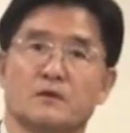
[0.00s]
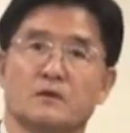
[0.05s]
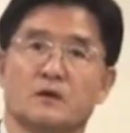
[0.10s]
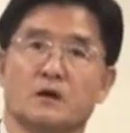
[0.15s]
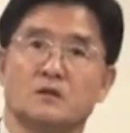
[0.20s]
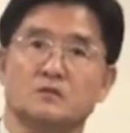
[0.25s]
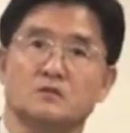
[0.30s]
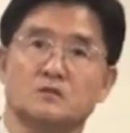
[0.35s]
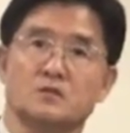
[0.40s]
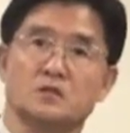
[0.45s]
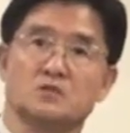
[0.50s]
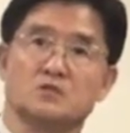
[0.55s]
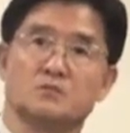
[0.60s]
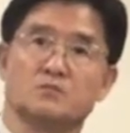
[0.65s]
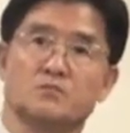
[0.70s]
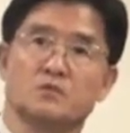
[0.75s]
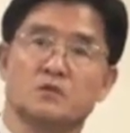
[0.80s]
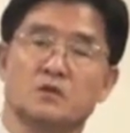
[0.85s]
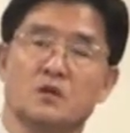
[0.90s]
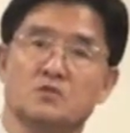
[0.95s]

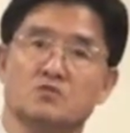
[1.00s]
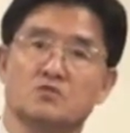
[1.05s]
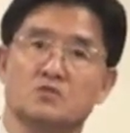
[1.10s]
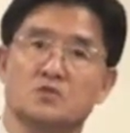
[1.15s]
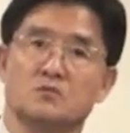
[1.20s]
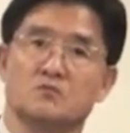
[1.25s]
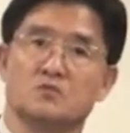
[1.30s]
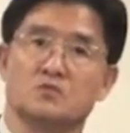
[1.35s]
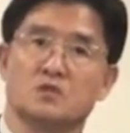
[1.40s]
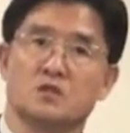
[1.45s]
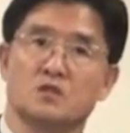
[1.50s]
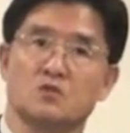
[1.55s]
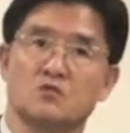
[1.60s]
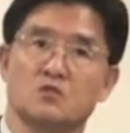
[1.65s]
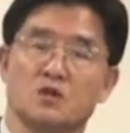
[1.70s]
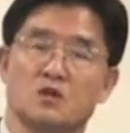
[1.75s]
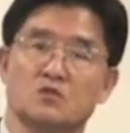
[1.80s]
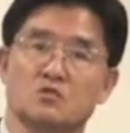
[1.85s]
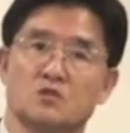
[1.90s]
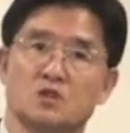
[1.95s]
아시다시피 예수님 제자
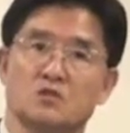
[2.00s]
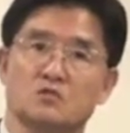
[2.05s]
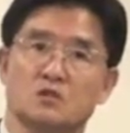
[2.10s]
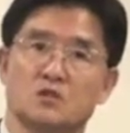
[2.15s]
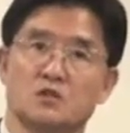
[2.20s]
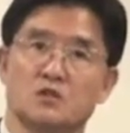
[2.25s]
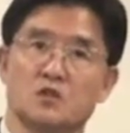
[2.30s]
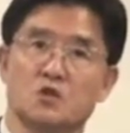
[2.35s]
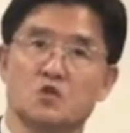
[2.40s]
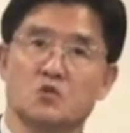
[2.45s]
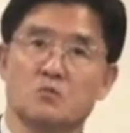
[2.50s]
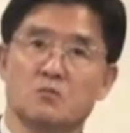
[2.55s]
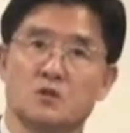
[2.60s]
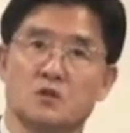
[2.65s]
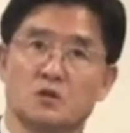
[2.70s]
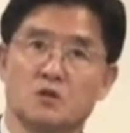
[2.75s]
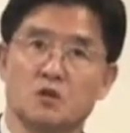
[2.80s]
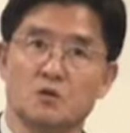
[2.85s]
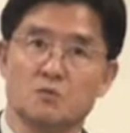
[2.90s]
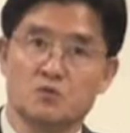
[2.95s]
중에 최소한
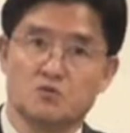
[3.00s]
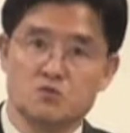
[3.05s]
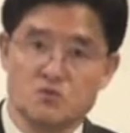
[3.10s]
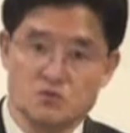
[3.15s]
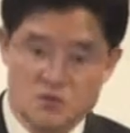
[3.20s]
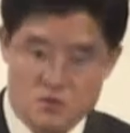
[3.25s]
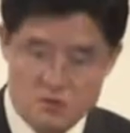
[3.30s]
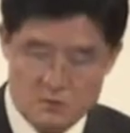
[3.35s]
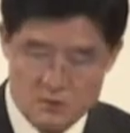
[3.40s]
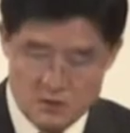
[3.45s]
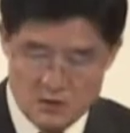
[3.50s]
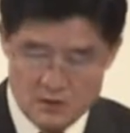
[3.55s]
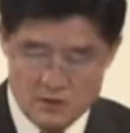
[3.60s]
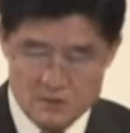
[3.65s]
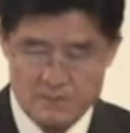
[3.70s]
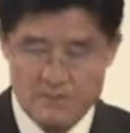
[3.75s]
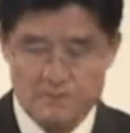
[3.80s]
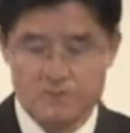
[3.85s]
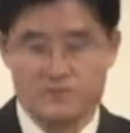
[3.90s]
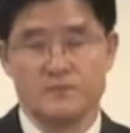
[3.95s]
7명은 어부
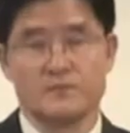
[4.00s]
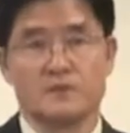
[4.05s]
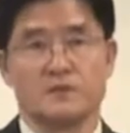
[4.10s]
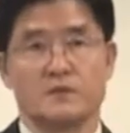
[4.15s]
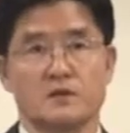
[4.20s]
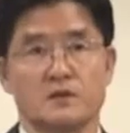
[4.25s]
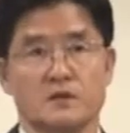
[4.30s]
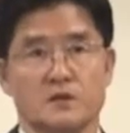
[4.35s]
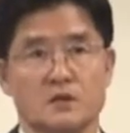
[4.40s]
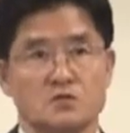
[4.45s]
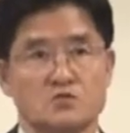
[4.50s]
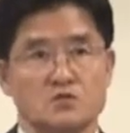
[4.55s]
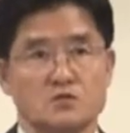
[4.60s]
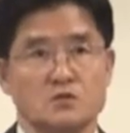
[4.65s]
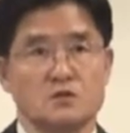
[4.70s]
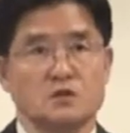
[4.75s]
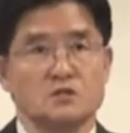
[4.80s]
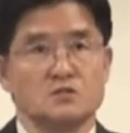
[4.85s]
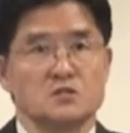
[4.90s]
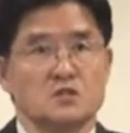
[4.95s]
출신입니다.
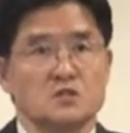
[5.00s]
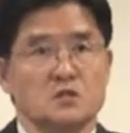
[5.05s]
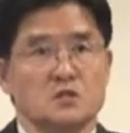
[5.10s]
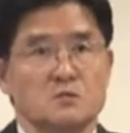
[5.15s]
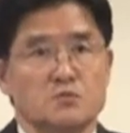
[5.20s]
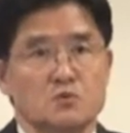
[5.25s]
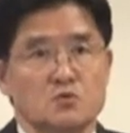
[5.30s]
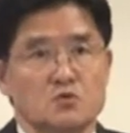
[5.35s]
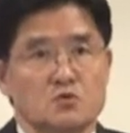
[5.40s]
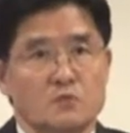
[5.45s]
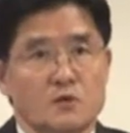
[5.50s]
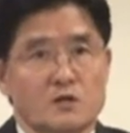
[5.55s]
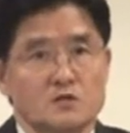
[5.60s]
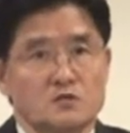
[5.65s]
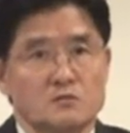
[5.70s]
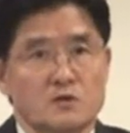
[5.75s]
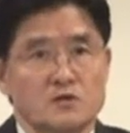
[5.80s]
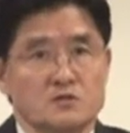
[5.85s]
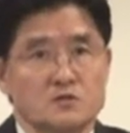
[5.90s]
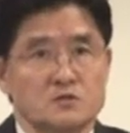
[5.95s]
예수님께서 이 비유
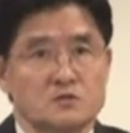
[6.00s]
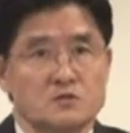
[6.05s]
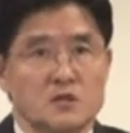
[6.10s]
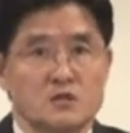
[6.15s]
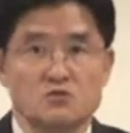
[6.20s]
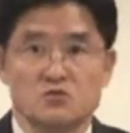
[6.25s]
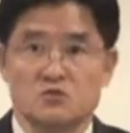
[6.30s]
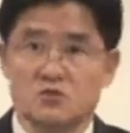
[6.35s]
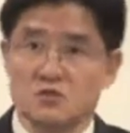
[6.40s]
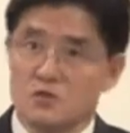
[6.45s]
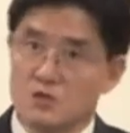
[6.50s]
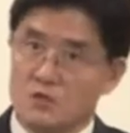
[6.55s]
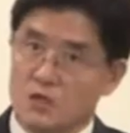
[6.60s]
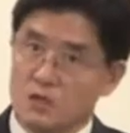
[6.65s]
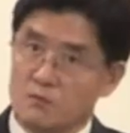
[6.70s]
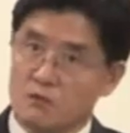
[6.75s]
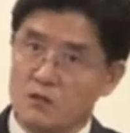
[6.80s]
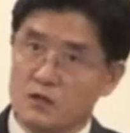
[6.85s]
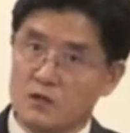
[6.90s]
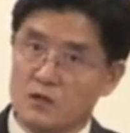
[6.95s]
말씀하실 때 아주
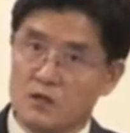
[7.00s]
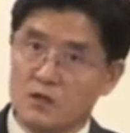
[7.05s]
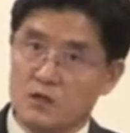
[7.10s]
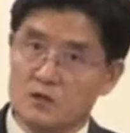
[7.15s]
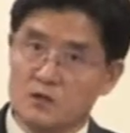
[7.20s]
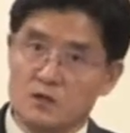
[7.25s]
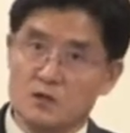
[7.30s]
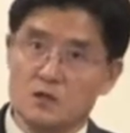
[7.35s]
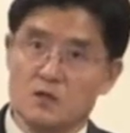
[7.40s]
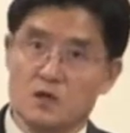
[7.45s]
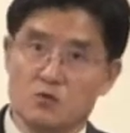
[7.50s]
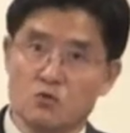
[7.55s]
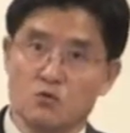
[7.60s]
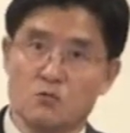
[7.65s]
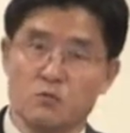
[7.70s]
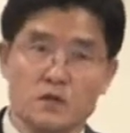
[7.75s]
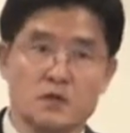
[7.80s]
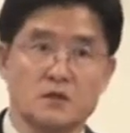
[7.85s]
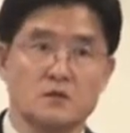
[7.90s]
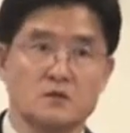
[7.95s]
실감나게
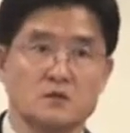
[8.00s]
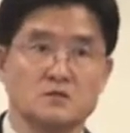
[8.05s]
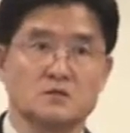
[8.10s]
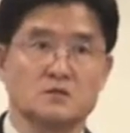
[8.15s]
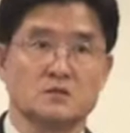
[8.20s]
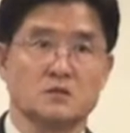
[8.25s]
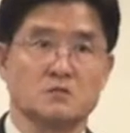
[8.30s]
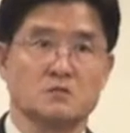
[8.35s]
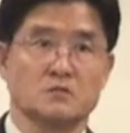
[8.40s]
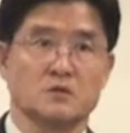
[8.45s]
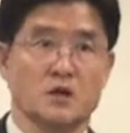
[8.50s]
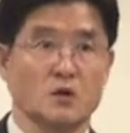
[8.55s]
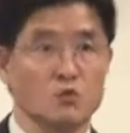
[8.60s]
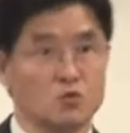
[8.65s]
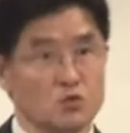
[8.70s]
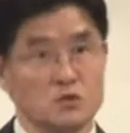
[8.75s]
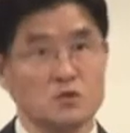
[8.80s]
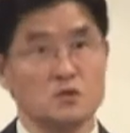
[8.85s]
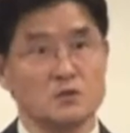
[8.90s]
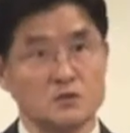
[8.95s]
이해하고 받아들였을 겁니다. 아,
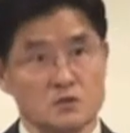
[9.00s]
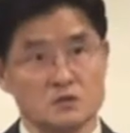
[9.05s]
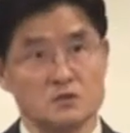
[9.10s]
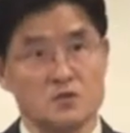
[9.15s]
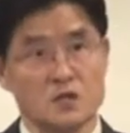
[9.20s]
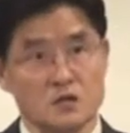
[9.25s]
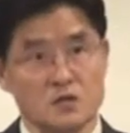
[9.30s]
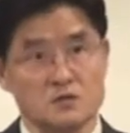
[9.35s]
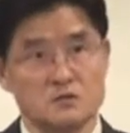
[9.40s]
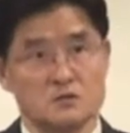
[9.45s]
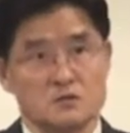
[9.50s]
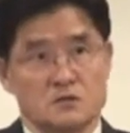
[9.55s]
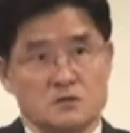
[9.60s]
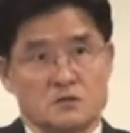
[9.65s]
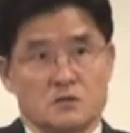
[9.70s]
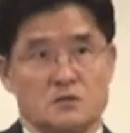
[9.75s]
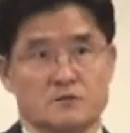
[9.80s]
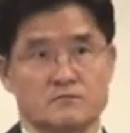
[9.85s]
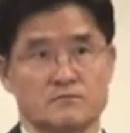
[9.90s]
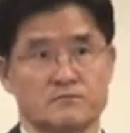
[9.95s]
우리가 그렇게
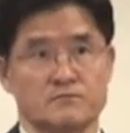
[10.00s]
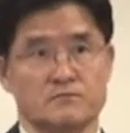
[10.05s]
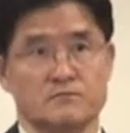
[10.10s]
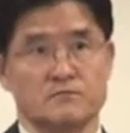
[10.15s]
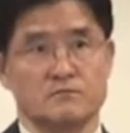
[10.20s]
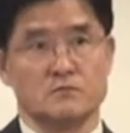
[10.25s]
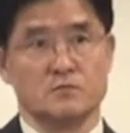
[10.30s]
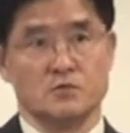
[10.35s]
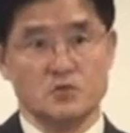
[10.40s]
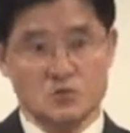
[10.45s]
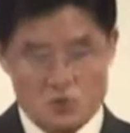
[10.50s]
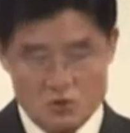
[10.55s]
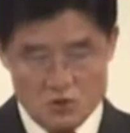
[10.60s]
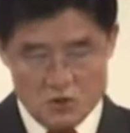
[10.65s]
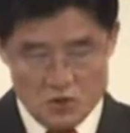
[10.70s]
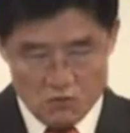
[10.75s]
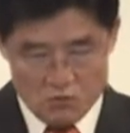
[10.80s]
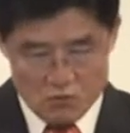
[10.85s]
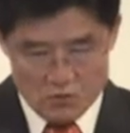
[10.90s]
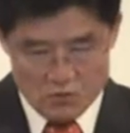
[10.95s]
살았으니까. 근데
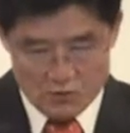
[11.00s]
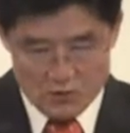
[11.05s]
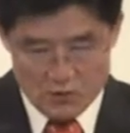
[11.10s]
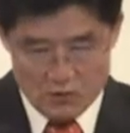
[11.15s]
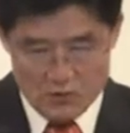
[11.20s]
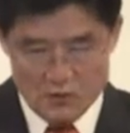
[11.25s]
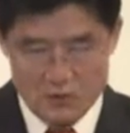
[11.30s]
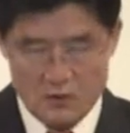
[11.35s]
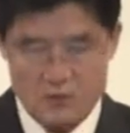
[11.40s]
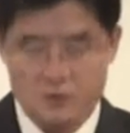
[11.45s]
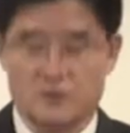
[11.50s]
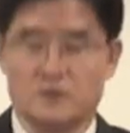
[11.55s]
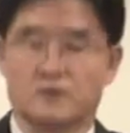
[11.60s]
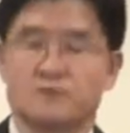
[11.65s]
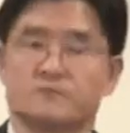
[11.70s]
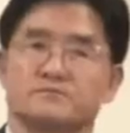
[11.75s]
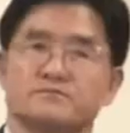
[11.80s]
천국은 그런 그런 거예요.